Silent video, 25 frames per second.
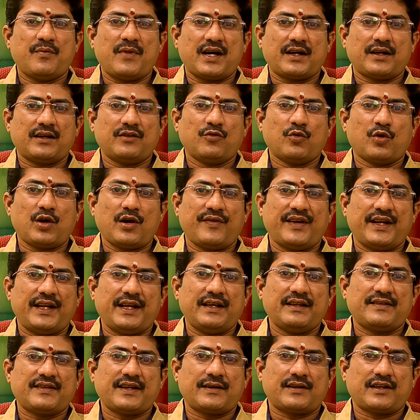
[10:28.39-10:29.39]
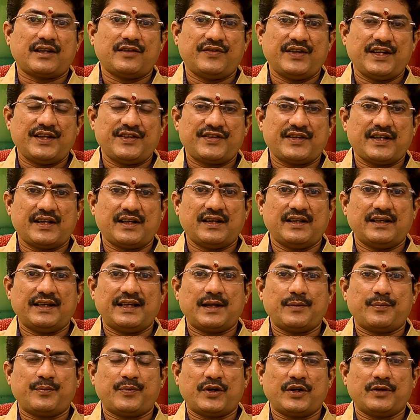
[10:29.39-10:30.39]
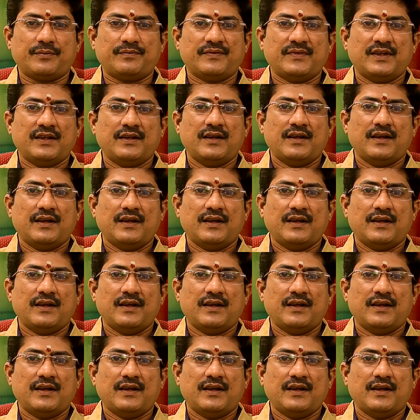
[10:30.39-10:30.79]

மகன் உறவிலே சற்று விரிசல்கள் ஏற்படும்